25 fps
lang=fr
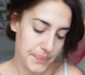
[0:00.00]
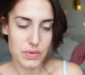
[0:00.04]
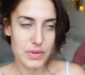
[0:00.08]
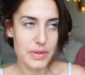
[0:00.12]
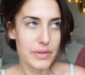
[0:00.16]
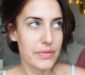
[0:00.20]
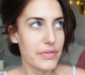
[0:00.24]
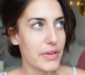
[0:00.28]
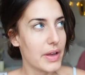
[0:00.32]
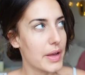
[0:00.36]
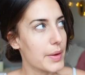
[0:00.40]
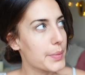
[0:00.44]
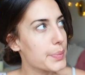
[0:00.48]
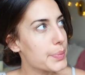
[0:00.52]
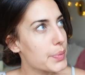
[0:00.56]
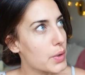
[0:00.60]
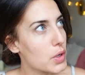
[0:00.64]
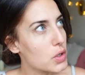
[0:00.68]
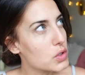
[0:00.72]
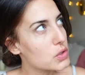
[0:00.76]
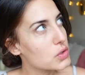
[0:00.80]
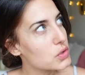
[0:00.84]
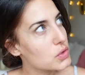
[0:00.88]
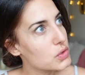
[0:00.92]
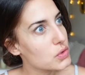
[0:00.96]
Je vous ai fait un
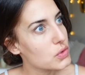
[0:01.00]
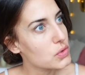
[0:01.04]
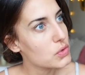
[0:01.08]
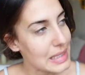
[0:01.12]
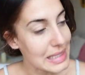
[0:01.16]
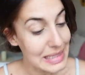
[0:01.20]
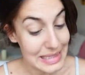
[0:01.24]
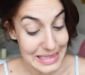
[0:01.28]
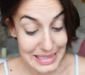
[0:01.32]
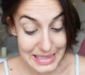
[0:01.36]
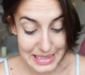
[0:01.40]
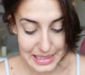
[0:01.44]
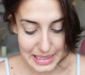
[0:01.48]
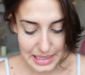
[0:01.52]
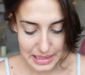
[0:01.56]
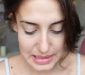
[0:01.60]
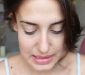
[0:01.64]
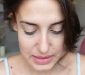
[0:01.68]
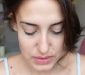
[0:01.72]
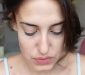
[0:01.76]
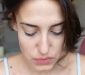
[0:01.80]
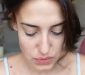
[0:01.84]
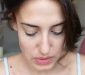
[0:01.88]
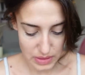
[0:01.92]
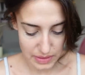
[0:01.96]
post lundi
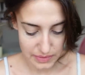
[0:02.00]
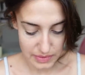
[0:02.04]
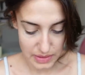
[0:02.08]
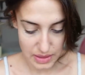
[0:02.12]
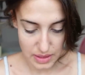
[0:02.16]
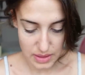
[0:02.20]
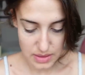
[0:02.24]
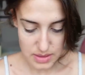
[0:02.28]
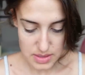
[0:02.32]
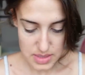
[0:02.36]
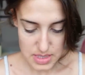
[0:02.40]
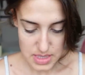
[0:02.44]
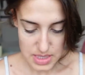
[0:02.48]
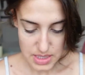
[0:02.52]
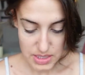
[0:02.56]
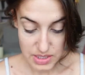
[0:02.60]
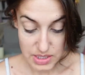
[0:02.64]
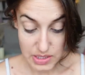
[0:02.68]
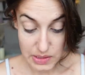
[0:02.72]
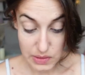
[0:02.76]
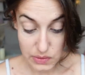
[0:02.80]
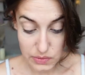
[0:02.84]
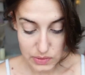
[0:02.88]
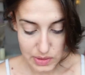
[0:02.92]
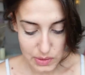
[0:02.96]
dernier sur Lavera.
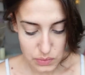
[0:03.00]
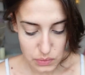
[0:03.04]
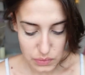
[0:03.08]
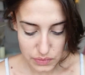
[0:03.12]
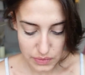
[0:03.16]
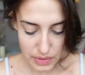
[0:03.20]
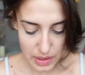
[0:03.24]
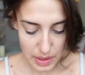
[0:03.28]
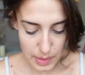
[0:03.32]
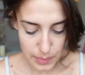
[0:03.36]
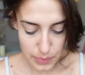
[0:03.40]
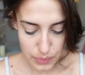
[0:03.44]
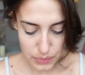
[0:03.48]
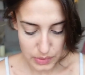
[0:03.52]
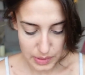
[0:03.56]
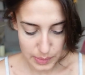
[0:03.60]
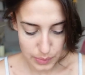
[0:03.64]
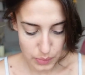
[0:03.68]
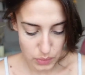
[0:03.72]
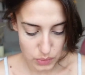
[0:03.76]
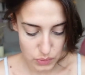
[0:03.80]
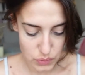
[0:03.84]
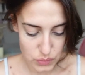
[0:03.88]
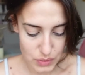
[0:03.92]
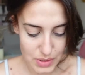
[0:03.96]
J'ai redécouvert un peu les
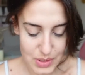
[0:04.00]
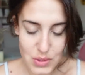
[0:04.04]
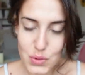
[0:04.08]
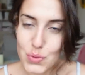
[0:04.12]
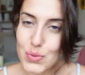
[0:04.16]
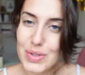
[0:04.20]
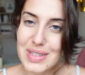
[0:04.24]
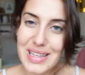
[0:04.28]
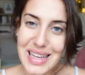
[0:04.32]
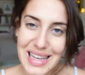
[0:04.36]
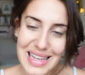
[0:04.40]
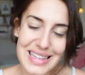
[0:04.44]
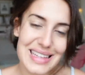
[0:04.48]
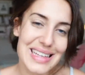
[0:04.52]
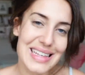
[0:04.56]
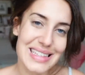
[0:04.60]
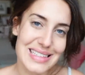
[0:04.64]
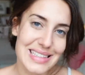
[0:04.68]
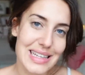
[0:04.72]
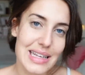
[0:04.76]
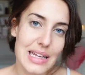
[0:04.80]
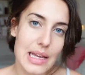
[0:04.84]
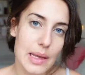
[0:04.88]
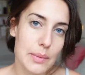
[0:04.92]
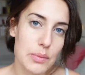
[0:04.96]
produits et je suis très
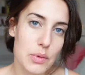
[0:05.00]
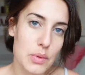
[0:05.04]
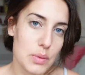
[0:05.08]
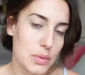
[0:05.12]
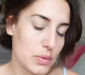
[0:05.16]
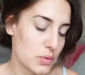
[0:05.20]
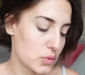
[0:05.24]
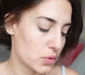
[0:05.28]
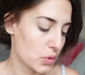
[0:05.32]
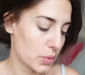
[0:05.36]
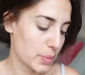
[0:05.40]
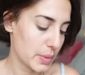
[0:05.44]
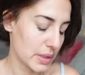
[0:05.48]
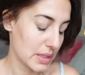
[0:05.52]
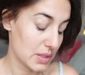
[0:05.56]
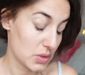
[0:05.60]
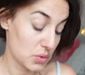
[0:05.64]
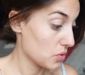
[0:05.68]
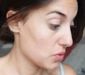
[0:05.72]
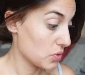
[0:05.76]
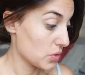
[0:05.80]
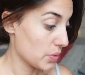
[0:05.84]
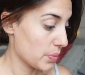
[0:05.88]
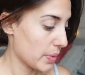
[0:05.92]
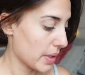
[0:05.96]
très agréablement surprise. Je
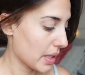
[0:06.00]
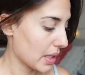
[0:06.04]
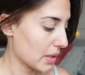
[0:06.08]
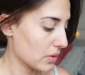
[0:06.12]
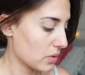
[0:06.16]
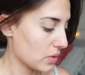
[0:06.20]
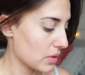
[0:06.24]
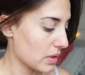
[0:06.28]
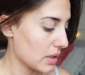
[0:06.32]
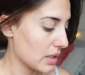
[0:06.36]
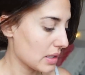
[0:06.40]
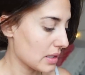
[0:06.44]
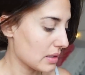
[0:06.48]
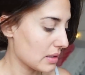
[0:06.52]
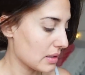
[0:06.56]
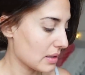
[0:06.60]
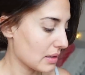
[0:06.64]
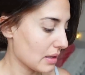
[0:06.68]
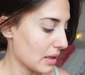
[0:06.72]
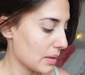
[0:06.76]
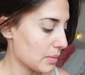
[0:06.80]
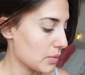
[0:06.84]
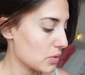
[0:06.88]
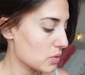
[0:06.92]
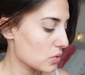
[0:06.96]
suis super étonnée, il y a des
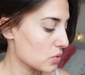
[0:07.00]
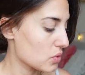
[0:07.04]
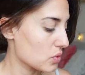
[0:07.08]
très bonnes